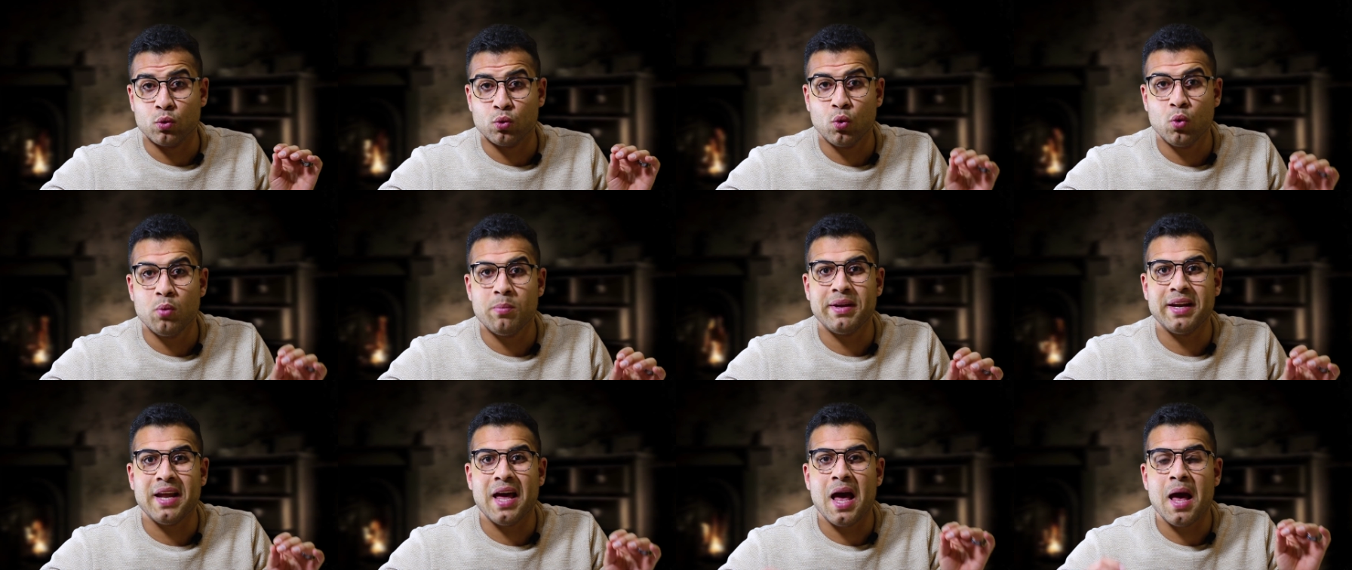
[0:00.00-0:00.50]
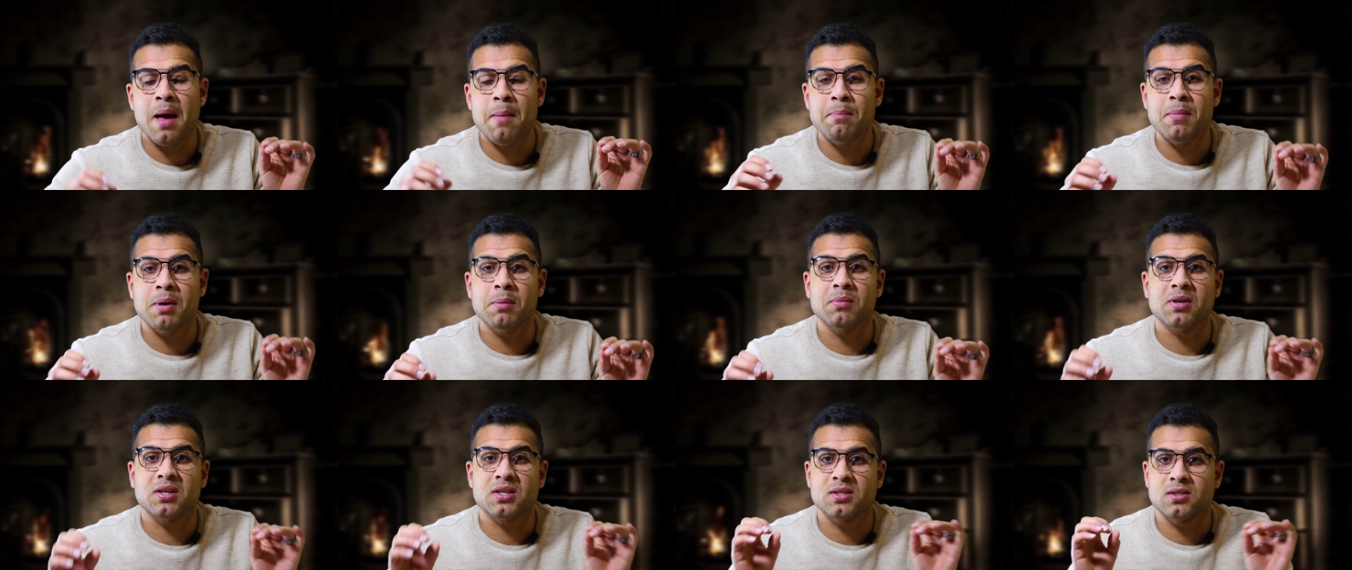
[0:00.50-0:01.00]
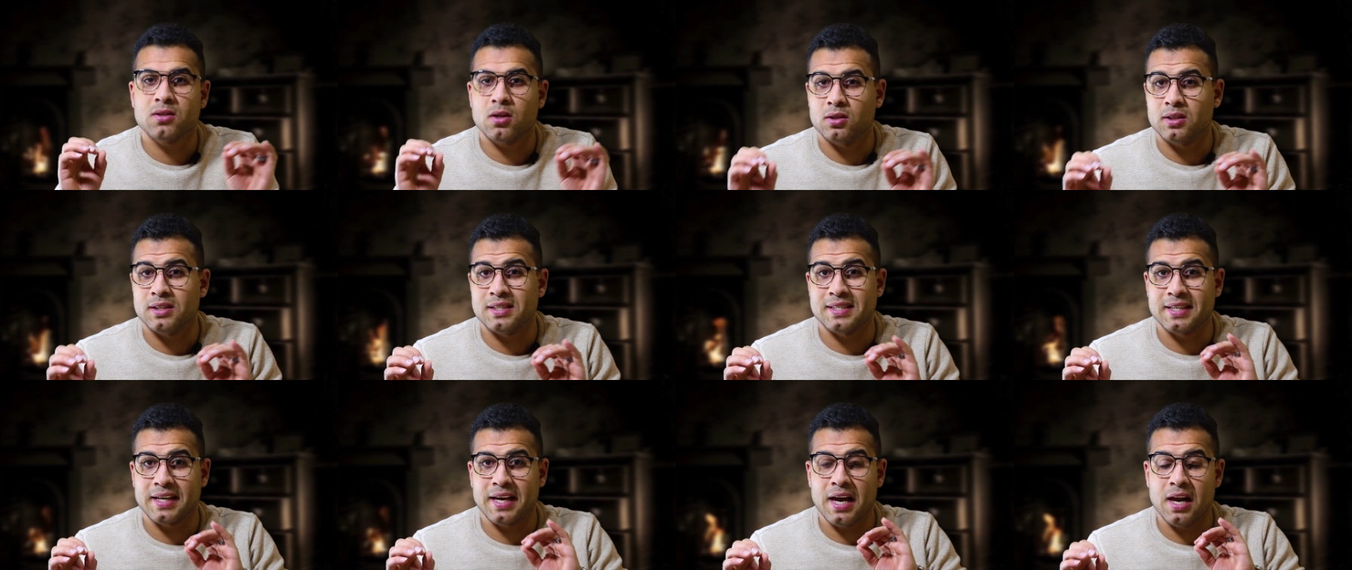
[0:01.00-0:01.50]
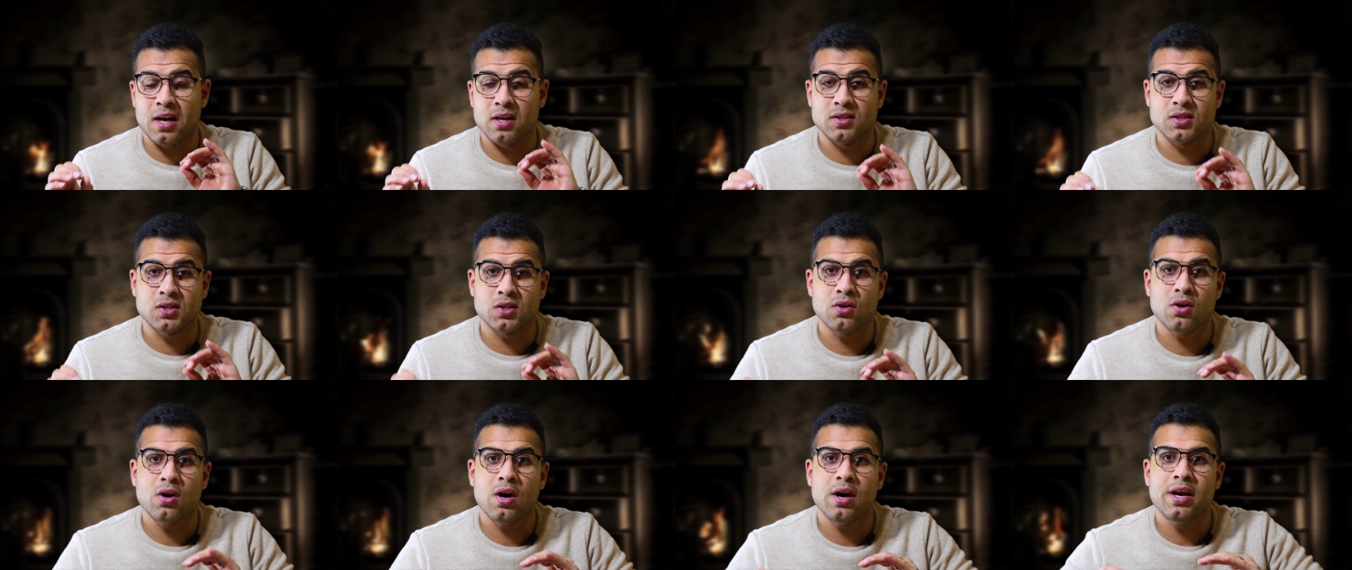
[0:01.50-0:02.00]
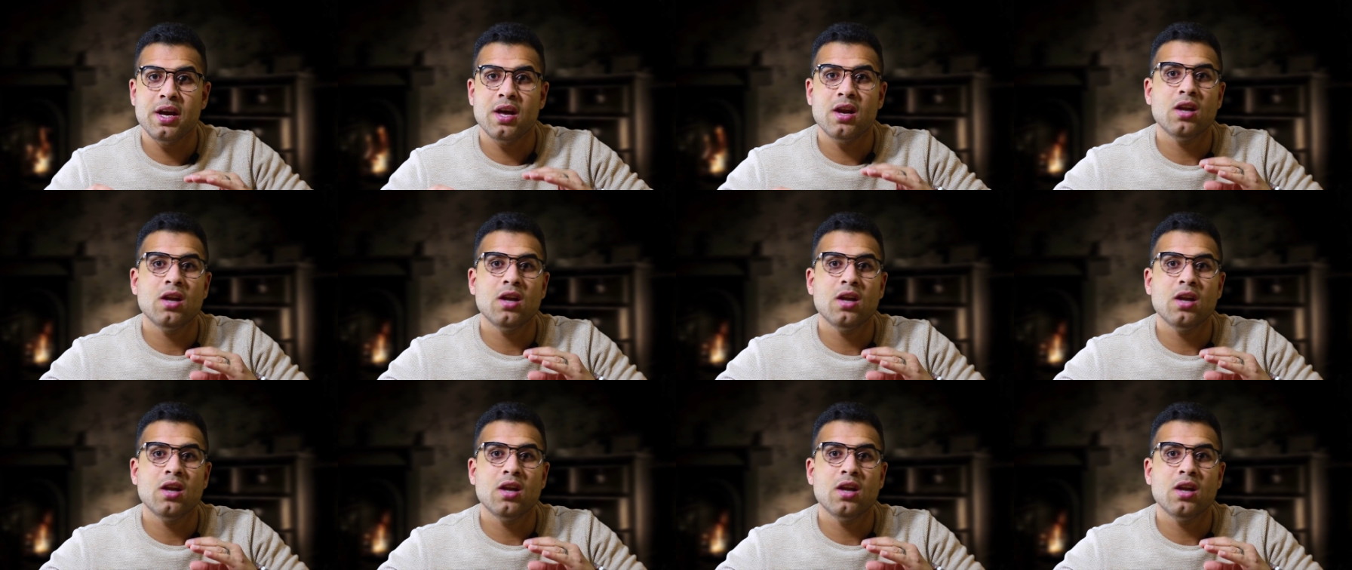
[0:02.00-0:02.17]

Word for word: ودول من اهم منصات الذكاء الاصطناعي